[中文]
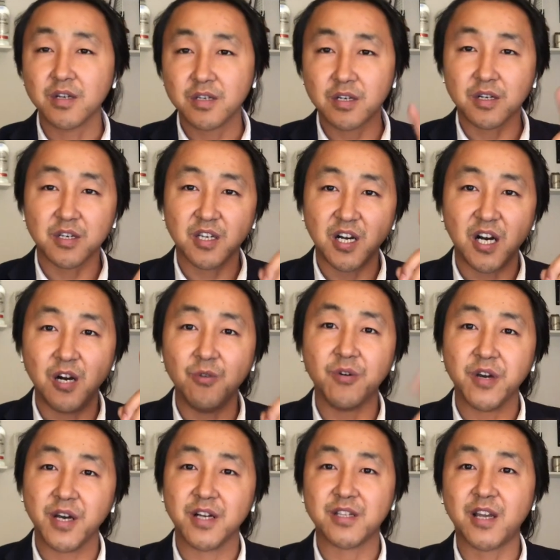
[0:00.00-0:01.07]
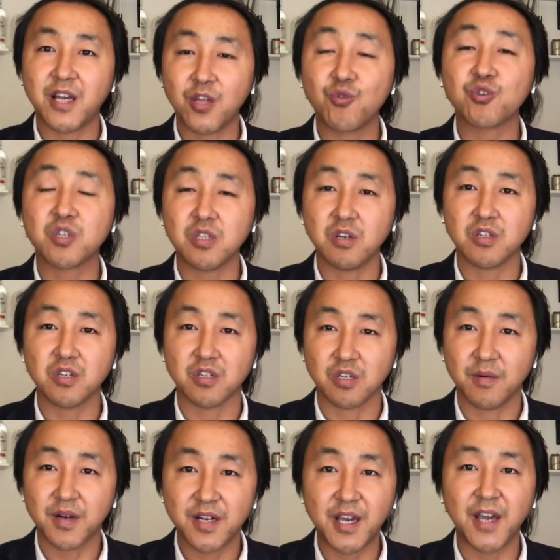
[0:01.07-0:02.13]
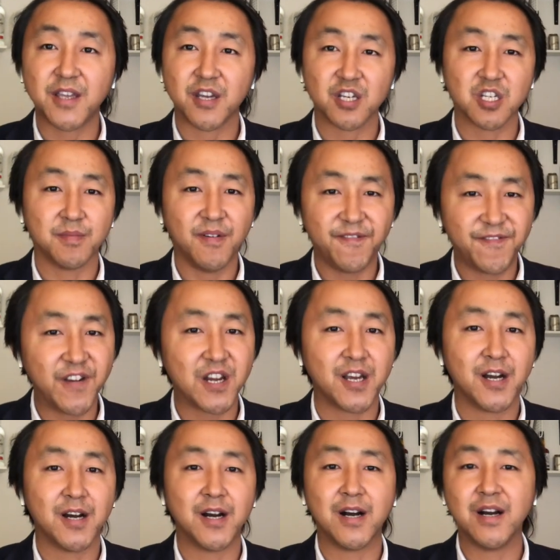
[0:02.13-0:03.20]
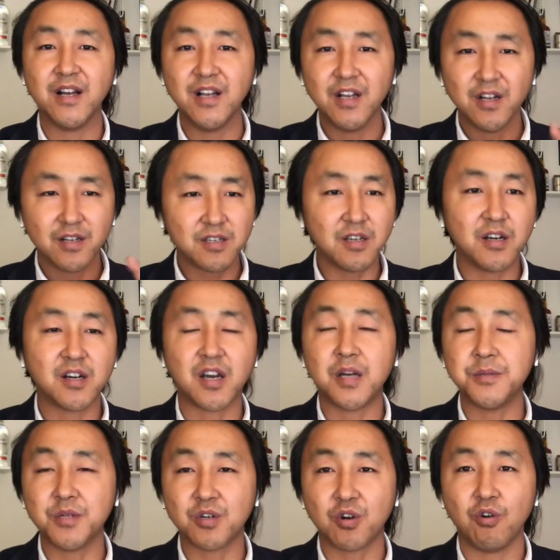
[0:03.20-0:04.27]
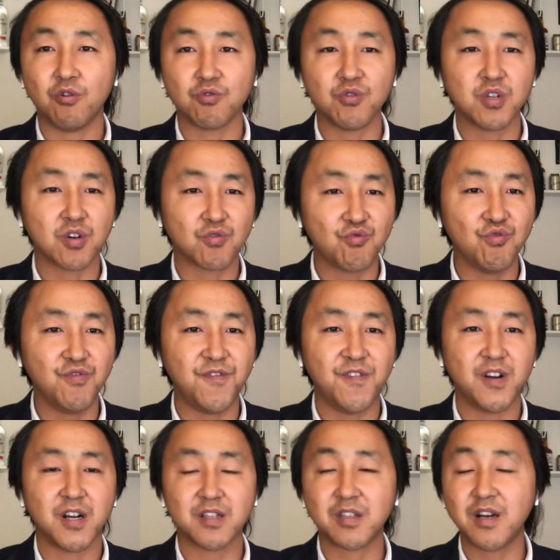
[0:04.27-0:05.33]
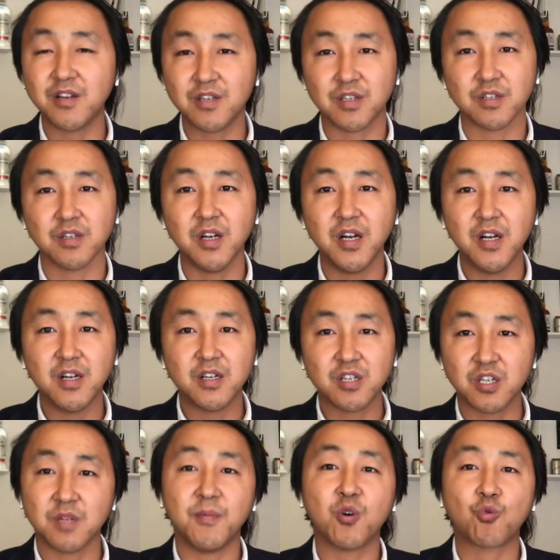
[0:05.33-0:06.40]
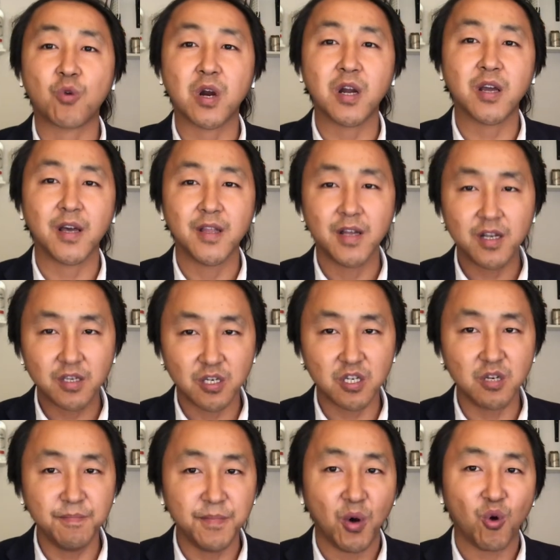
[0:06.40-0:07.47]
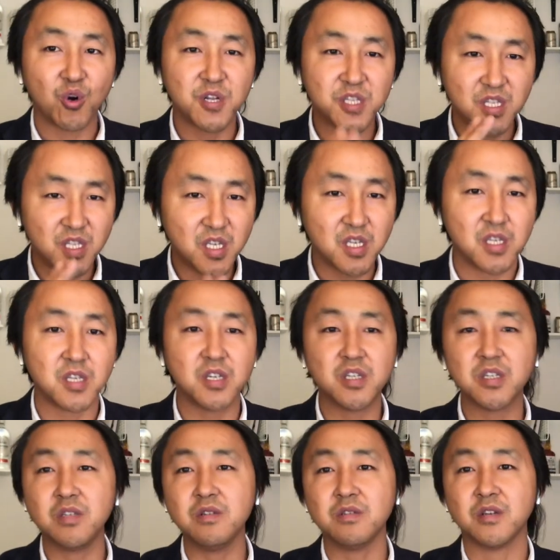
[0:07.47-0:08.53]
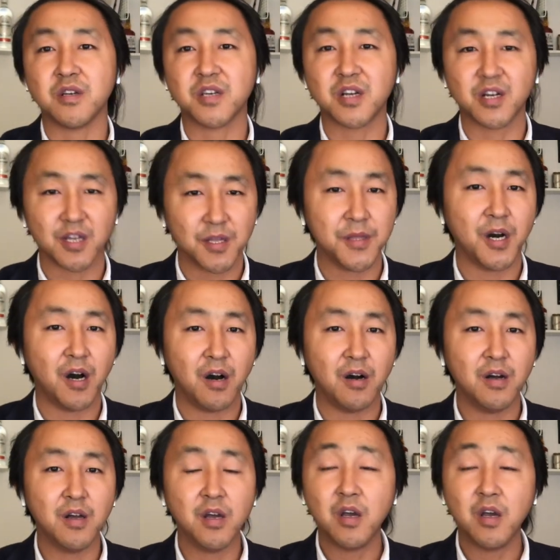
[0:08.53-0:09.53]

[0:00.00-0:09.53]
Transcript: 这个常委啊，大家都知道是什么概念，是什么分量啊？这孩子口中的姑父呀，当时是什么官呢？他只是某个地级市的一个领导。